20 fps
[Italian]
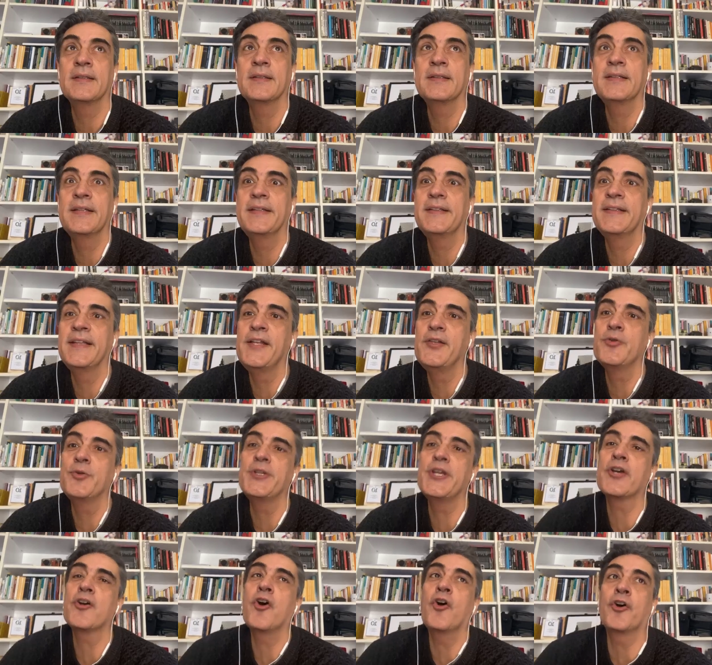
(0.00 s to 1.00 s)
de, degli
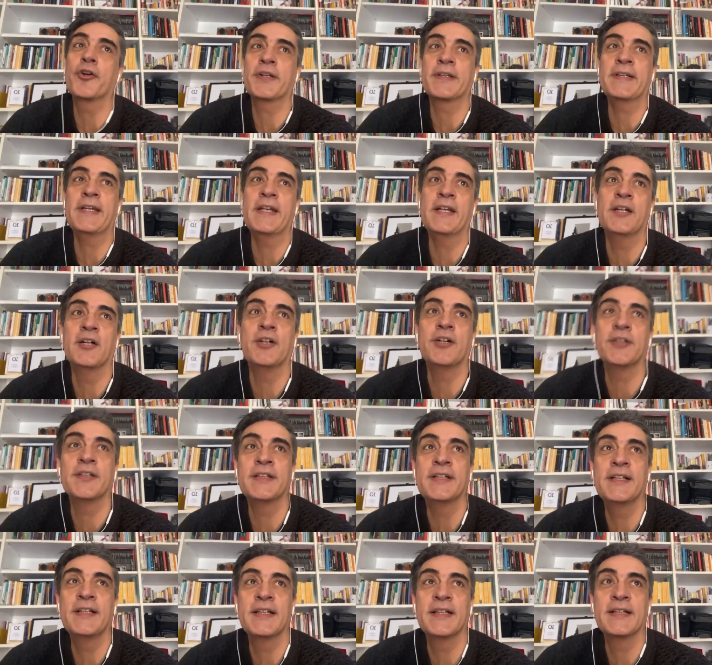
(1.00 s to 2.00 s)
unicorni, no?
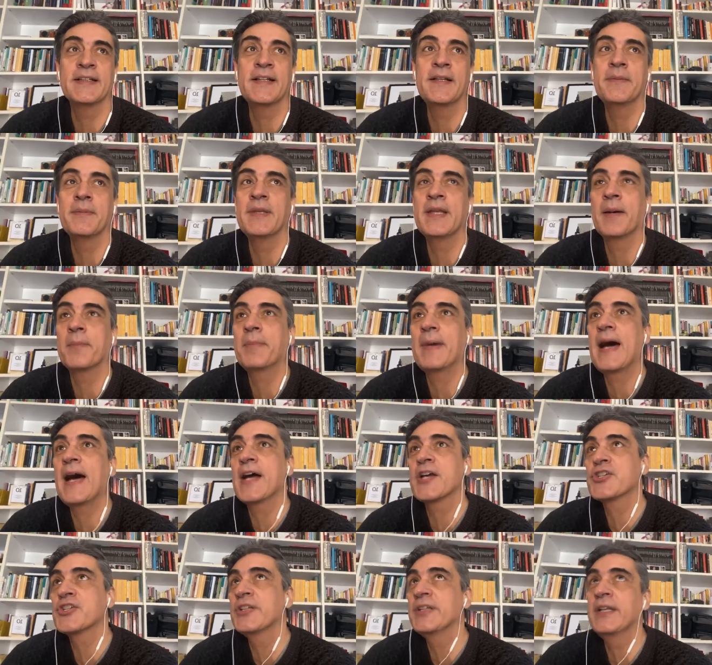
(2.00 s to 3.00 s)
della, della
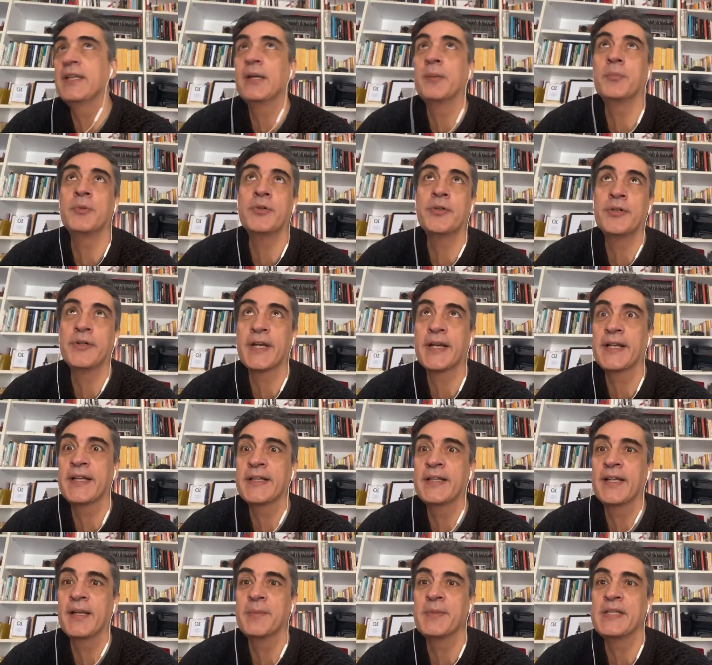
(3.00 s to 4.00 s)
pace,
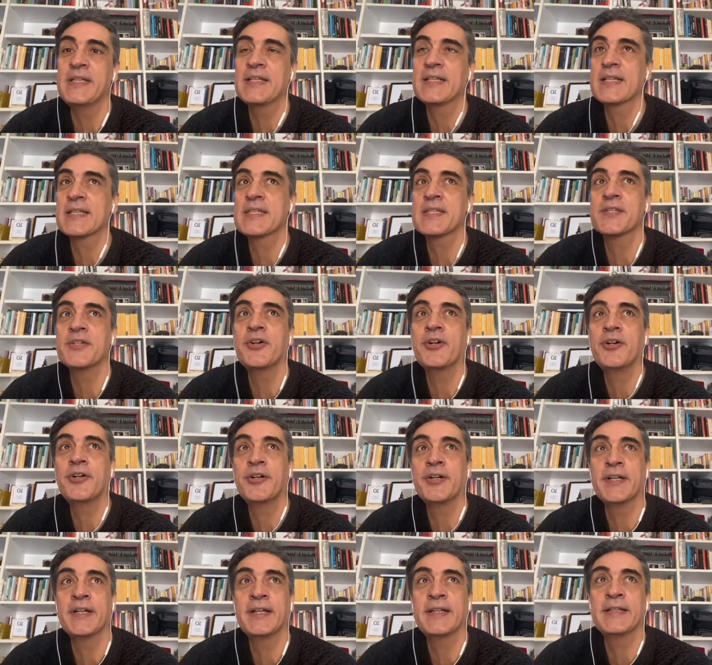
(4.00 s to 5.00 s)
dell'amore, della
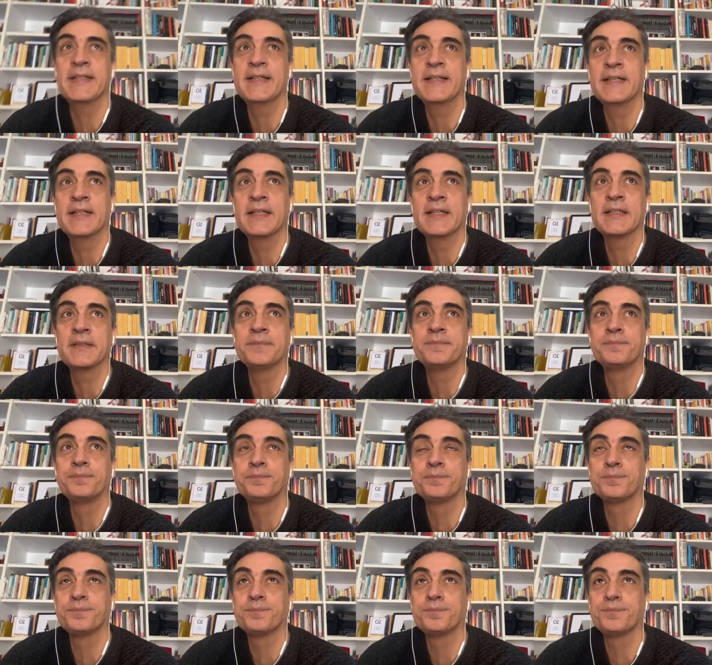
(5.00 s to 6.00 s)
meditazione, del,
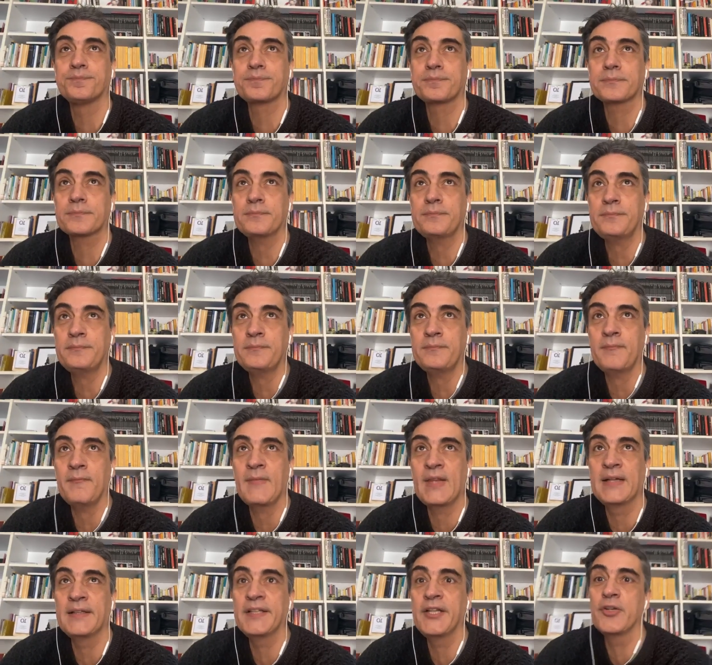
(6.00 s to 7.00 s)

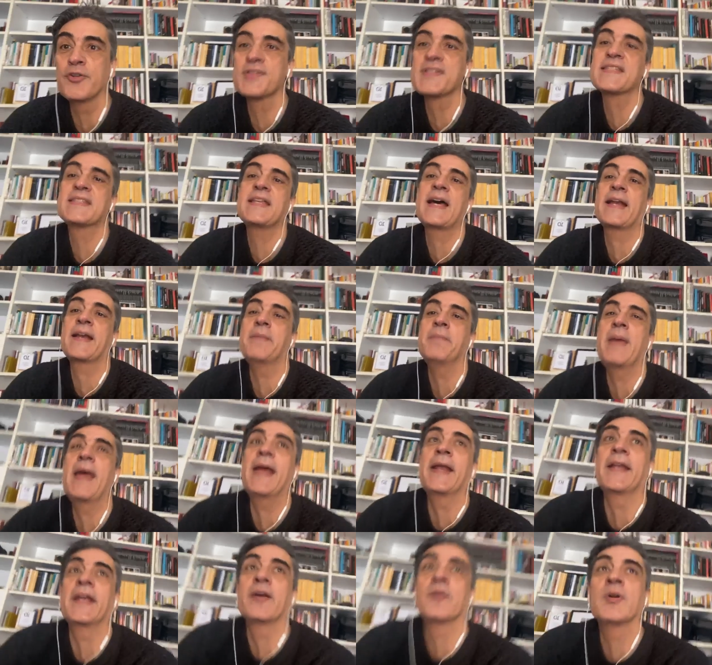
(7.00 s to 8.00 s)
dello stare
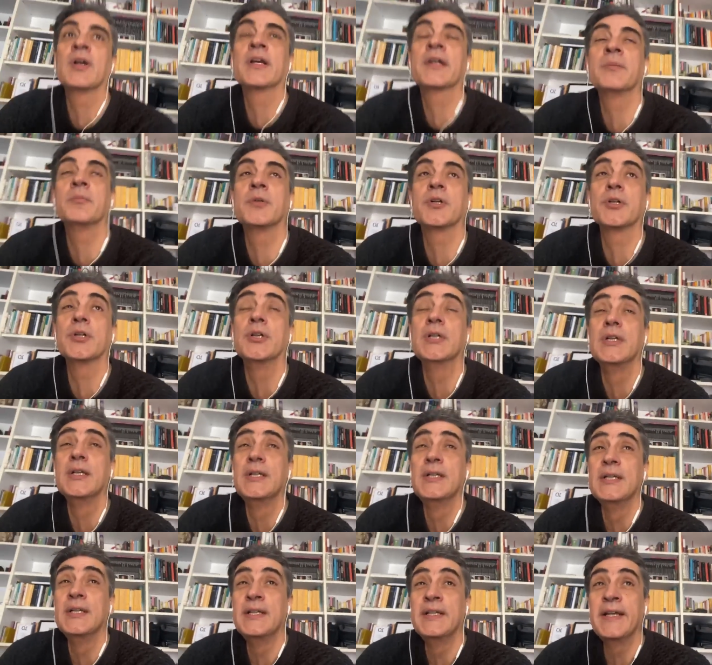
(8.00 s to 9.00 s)
bene in qualche modo.
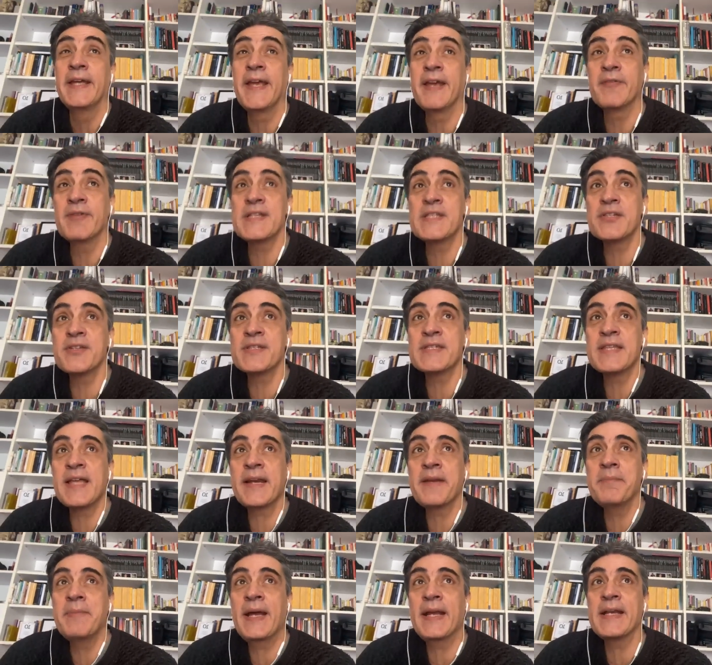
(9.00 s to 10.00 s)
E questo
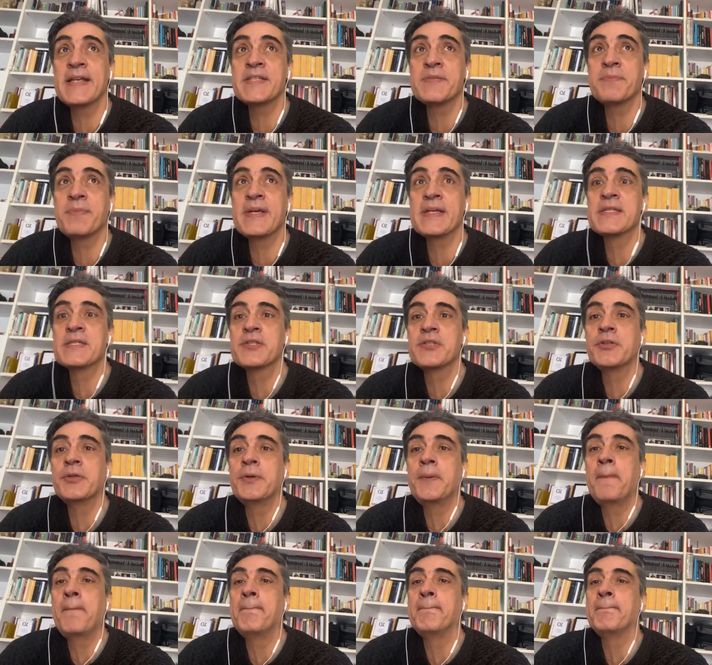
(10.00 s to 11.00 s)
stare bene
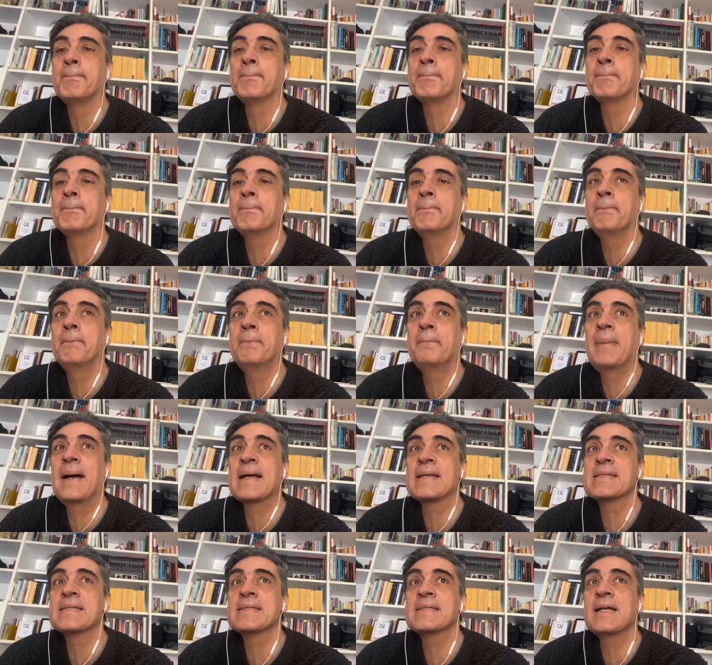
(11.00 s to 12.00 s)
spesso
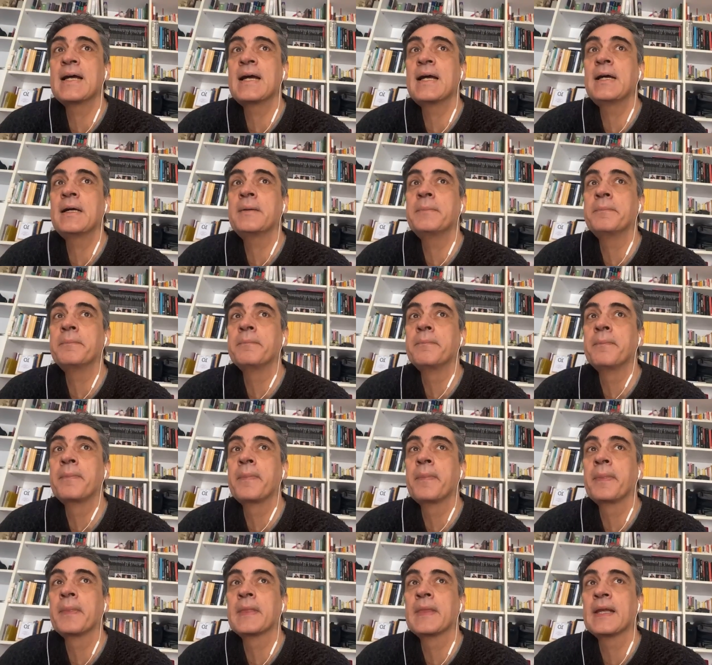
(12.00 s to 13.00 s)
passa
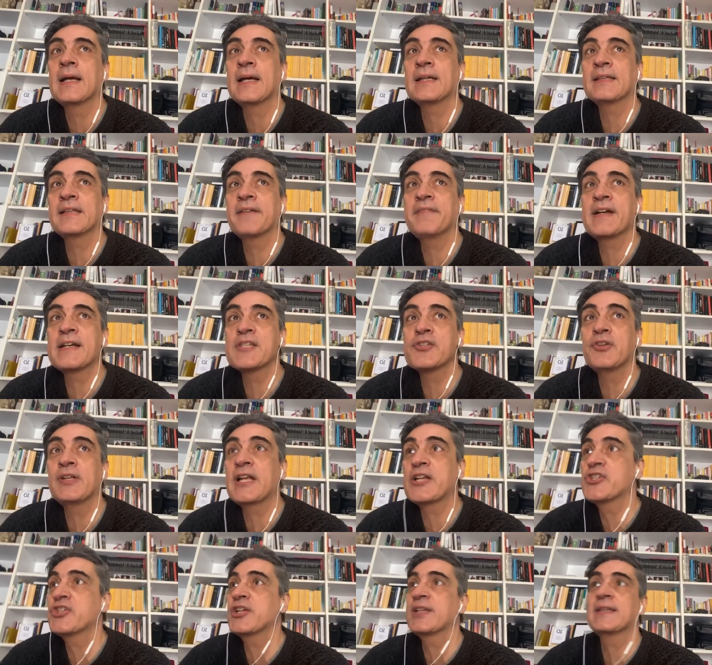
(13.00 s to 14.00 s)
attraverso
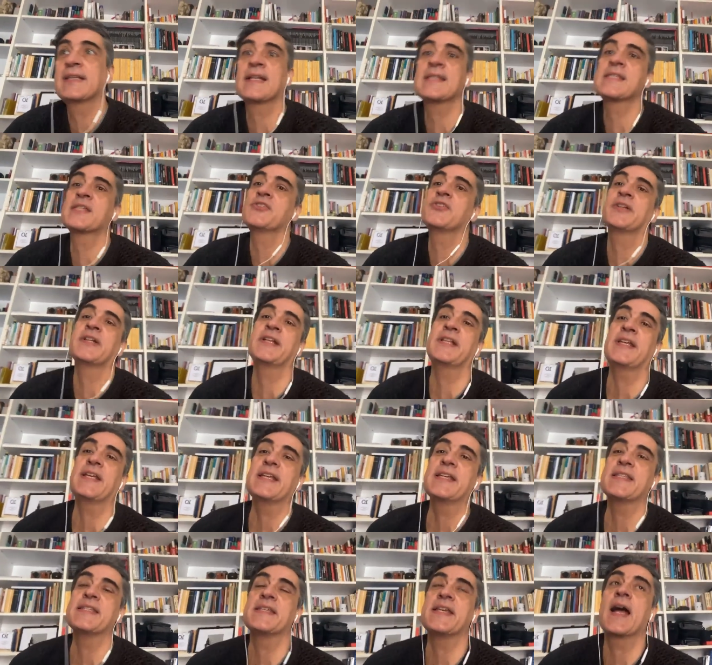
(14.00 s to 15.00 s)
l'accettazione di
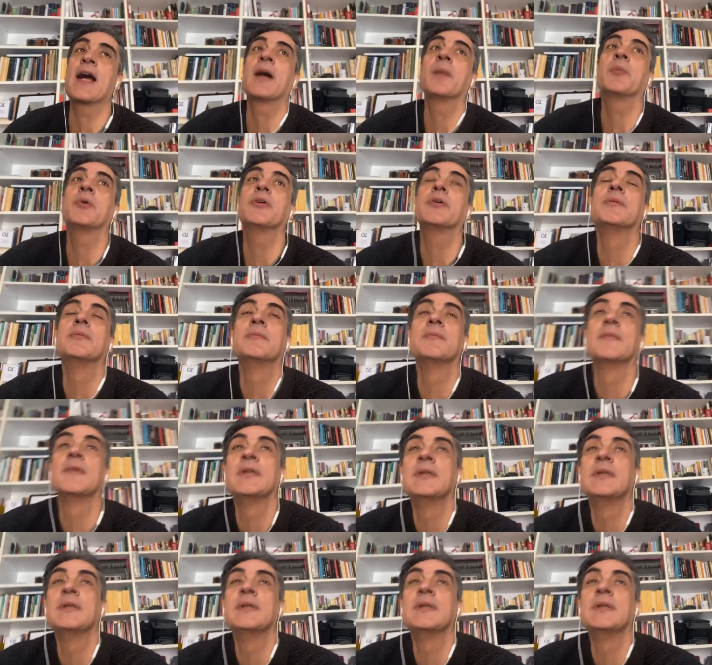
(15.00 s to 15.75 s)
chi siamo,